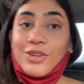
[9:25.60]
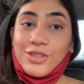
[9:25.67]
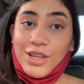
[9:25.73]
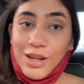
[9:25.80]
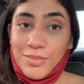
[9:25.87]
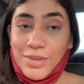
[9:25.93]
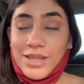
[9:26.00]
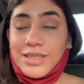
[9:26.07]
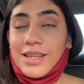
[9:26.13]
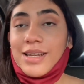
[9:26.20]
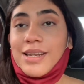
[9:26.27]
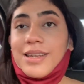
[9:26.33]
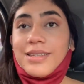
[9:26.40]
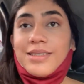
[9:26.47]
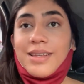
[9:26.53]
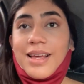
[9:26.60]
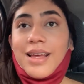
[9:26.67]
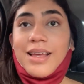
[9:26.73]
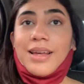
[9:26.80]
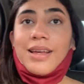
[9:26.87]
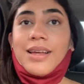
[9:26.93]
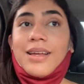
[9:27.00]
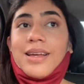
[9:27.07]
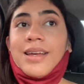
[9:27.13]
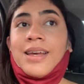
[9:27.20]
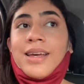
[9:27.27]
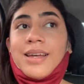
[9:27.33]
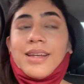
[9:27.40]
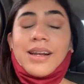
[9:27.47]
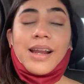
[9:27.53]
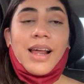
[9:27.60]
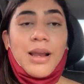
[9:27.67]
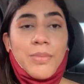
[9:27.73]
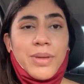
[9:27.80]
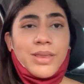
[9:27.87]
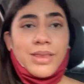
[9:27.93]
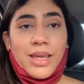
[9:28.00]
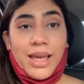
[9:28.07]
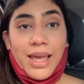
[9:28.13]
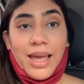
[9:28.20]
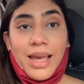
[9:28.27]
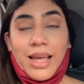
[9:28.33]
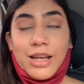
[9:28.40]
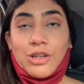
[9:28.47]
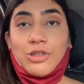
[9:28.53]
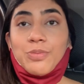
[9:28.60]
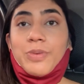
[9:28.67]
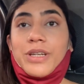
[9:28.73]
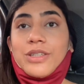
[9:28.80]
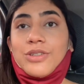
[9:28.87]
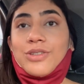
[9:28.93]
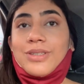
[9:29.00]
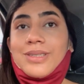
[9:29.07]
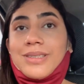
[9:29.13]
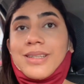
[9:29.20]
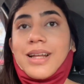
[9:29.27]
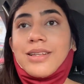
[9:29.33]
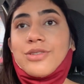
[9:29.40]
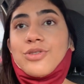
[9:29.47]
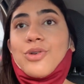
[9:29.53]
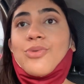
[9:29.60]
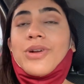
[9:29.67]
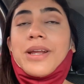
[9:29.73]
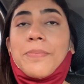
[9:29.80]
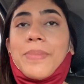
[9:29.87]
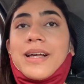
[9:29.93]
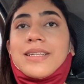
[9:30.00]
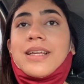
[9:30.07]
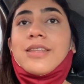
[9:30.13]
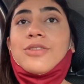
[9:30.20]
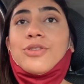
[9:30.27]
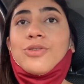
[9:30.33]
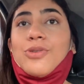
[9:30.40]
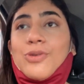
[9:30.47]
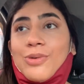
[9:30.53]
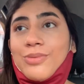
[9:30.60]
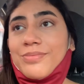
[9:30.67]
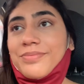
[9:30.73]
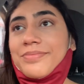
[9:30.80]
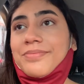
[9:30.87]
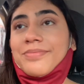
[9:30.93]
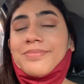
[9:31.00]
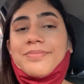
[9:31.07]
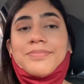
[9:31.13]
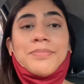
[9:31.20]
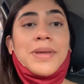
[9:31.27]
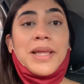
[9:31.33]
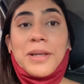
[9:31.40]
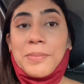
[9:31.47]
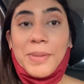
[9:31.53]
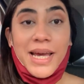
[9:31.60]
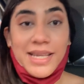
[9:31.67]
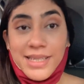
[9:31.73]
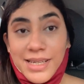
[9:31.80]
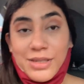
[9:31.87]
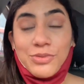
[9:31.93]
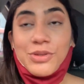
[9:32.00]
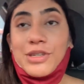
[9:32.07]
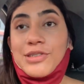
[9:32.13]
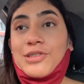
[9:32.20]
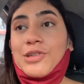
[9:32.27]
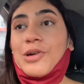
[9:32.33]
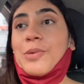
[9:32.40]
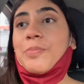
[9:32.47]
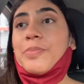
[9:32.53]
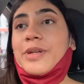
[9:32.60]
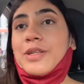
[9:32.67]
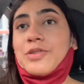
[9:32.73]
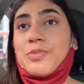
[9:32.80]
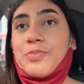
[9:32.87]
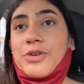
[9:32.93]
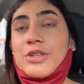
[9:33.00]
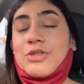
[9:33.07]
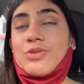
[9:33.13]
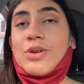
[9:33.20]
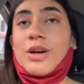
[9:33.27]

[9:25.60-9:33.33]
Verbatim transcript: almacenes eh, realmente que los precios están sobrepasando mil veces nuestro presupuesto